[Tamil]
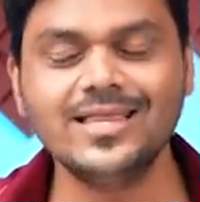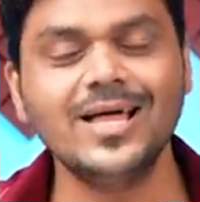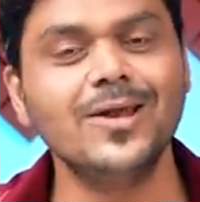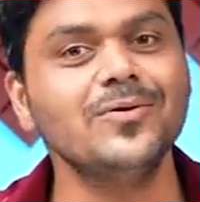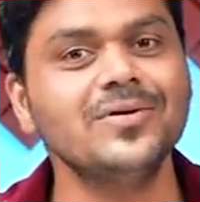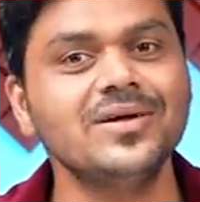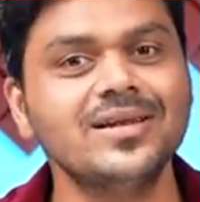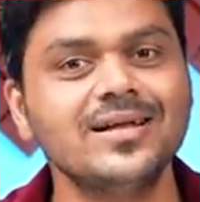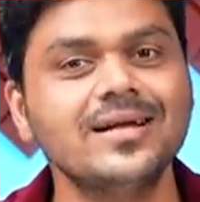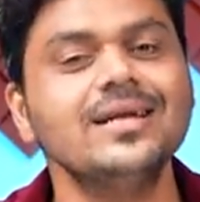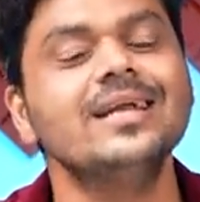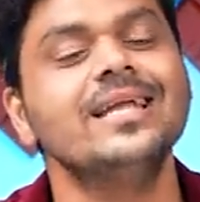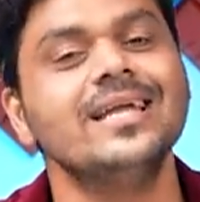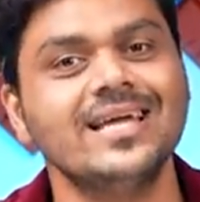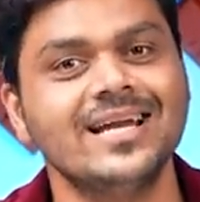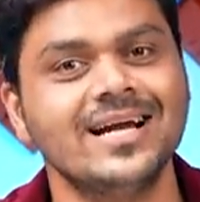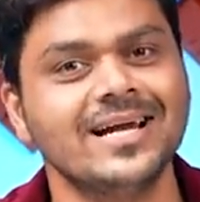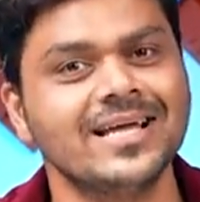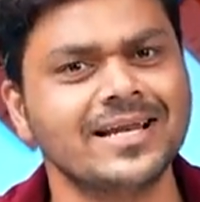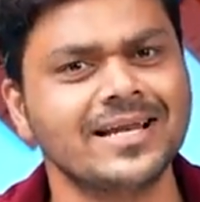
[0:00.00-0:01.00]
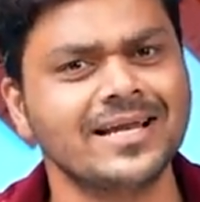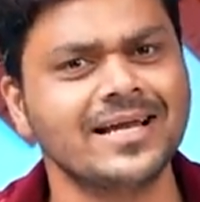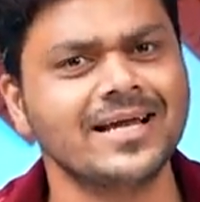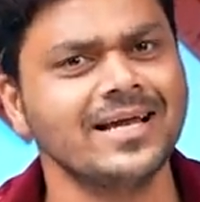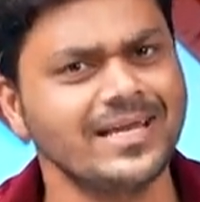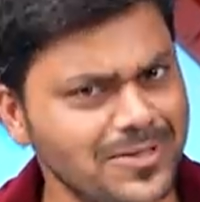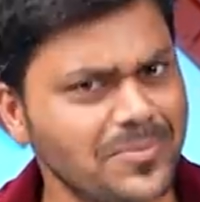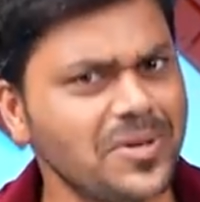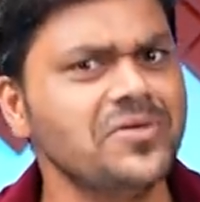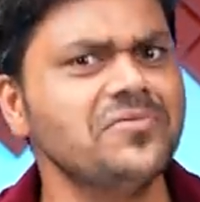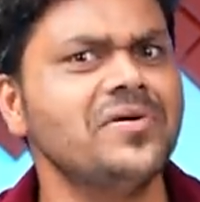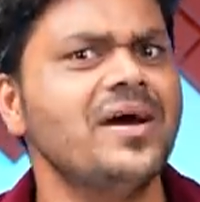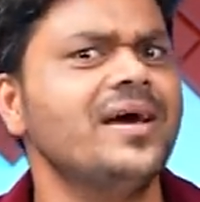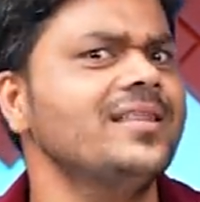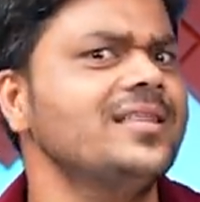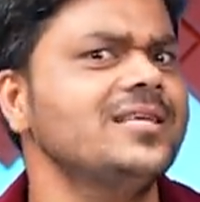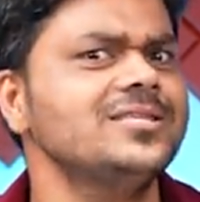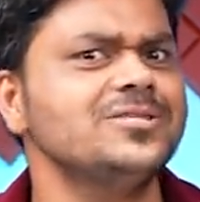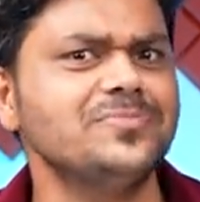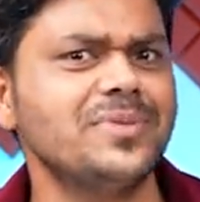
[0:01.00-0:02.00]
எந்த அளவுக்கு இருக்குன்னு நீங்கள் நினைக்கிறீங்க இந்த மாதிரி
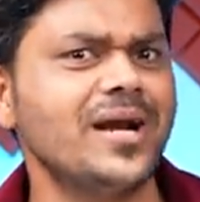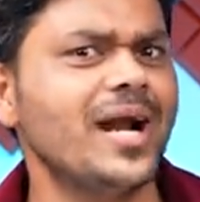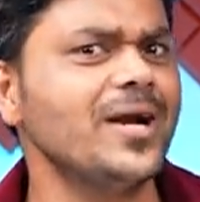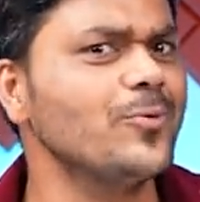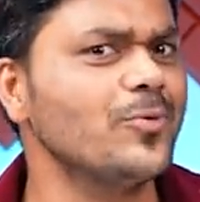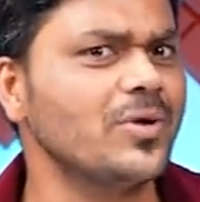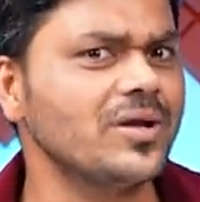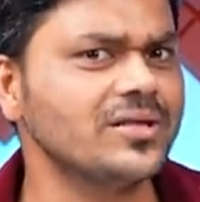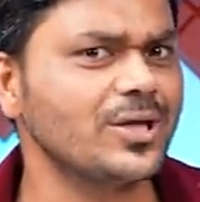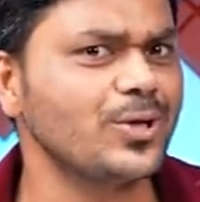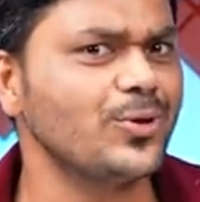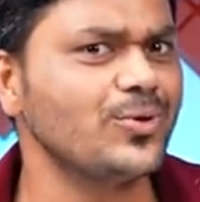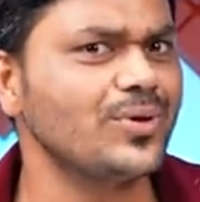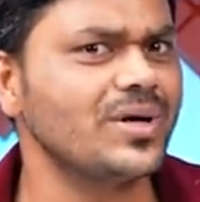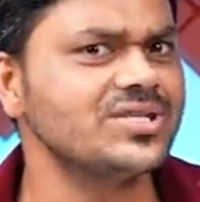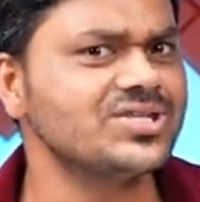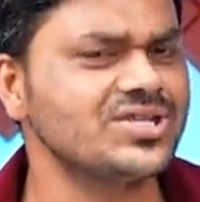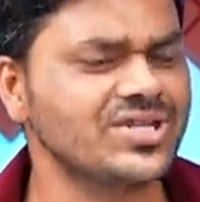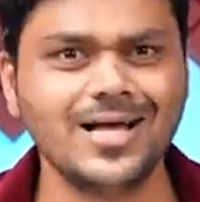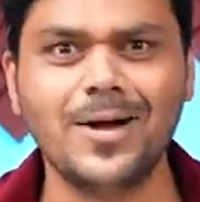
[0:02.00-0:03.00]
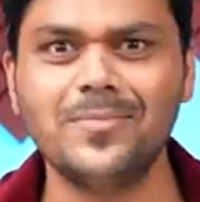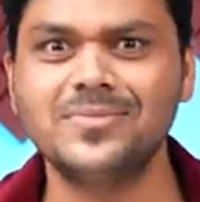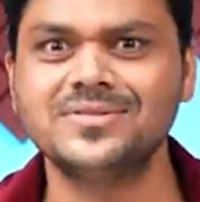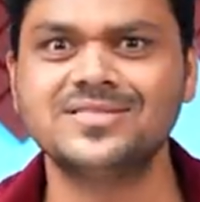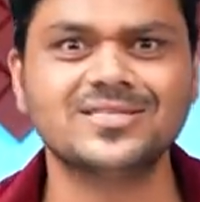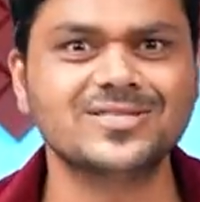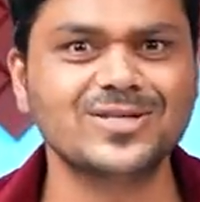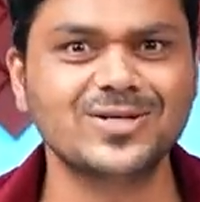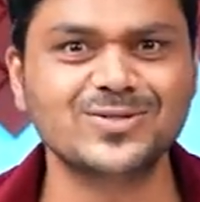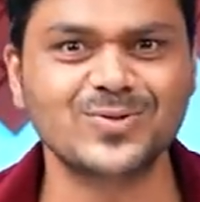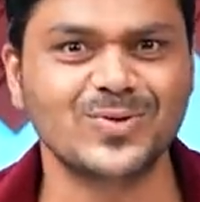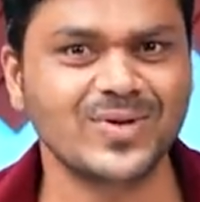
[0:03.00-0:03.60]
வேற ஏதாச்சும் பிராண்ட் உங்களுக்கு தெரியும் நினைச்சீங்கன்னா கமெண்ட் செக்ஷனில்